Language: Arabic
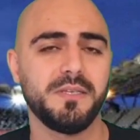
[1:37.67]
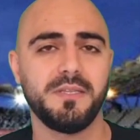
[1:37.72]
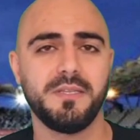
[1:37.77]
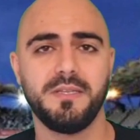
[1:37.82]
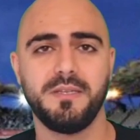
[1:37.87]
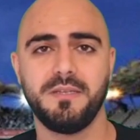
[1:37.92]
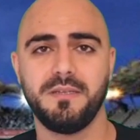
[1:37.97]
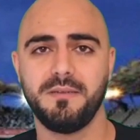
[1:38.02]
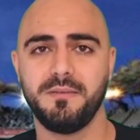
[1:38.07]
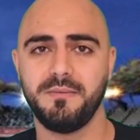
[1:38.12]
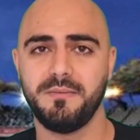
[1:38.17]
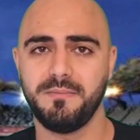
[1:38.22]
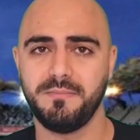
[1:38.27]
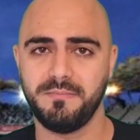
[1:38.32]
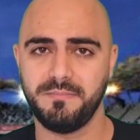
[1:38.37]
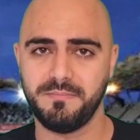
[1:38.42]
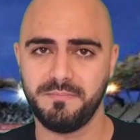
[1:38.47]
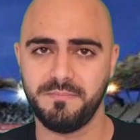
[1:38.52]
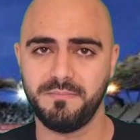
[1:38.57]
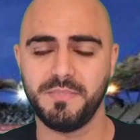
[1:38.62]

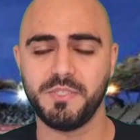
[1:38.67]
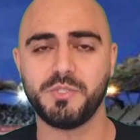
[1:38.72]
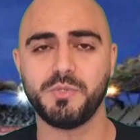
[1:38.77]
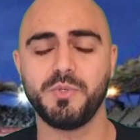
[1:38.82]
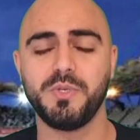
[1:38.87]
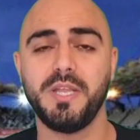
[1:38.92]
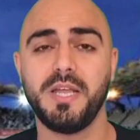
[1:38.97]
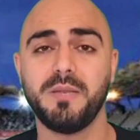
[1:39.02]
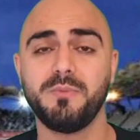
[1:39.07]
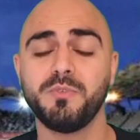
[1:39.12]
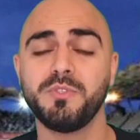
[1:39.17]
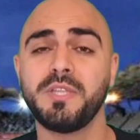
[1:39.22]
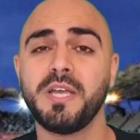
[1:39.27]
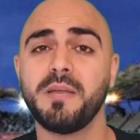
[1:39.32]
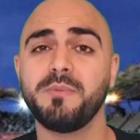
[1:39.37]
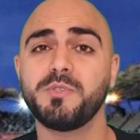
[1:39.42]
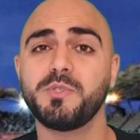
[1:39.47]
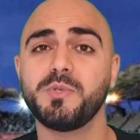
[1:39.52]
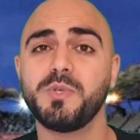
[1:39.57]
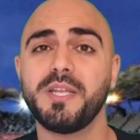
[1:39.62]
المسؤولة عن
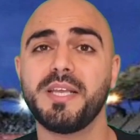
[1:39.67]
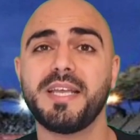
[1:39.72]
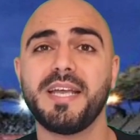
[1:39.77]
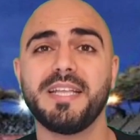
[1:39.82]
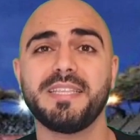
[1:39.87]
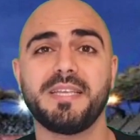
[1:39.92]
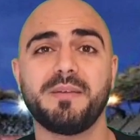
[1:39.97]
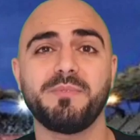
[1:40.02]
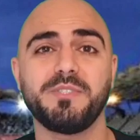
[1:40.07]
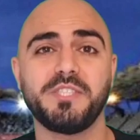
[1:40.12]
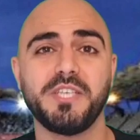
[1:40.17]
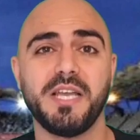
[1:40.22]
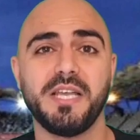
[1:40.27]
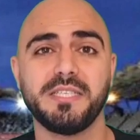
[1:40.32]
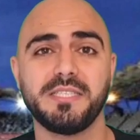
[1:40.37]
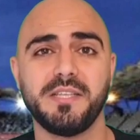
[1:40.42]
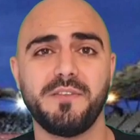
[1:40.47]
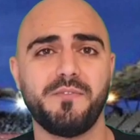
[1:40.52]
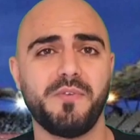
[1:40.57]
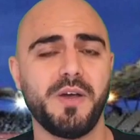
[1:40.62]
المنتخب السوري كانت عم
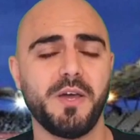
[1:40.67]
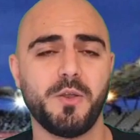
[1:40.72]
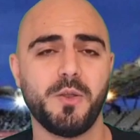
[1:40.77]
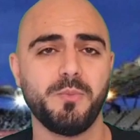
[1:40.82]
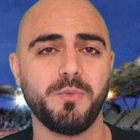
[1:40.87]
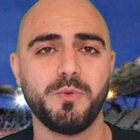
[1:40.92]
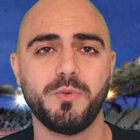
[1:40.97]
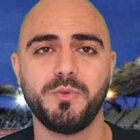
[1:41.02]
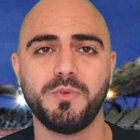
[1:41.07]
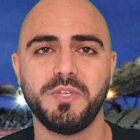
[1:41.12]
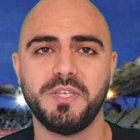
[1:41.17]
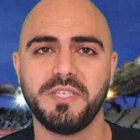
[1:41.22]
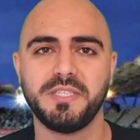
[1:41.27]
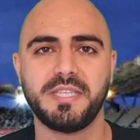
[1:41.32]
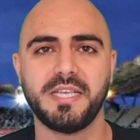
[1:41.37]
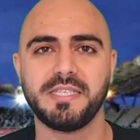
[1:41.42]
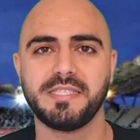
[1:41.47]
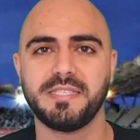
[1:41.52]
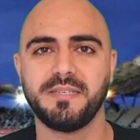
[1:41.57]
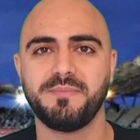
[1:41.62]
تجهز الفار وعم يقولوا نحن
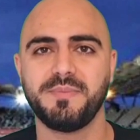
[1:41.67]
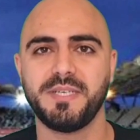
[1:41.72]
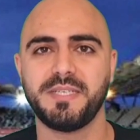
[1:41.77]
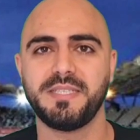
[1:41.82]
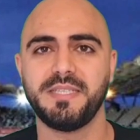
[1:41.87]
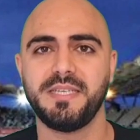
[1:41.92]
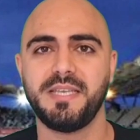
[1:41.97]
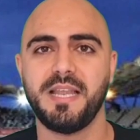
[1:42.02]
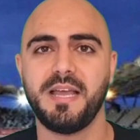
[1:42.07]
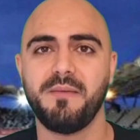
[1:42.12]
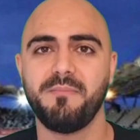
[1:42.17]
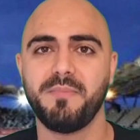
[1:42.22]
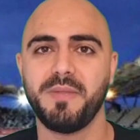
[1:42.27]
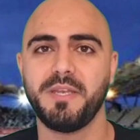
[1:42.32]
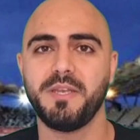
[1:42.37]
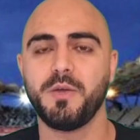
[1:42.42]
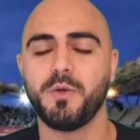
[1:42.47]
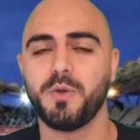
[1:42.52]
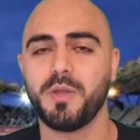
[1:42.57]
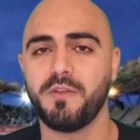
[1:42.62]
تعذبنا كثير
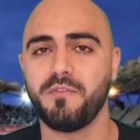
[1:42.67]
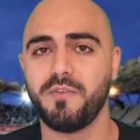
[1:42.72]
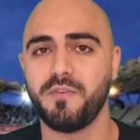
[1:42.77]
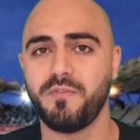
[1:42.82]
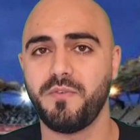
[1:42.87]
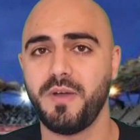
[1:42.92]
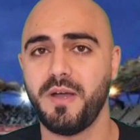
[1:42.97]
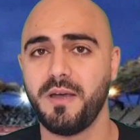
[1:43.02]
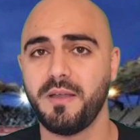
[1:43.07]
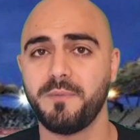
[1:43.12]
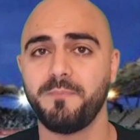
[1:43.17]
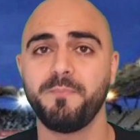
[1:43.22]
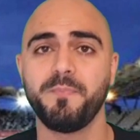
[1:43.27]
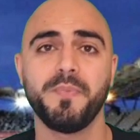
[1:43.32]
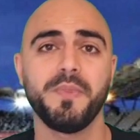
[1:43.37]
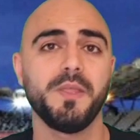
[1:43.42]
لأمنا غرف الفار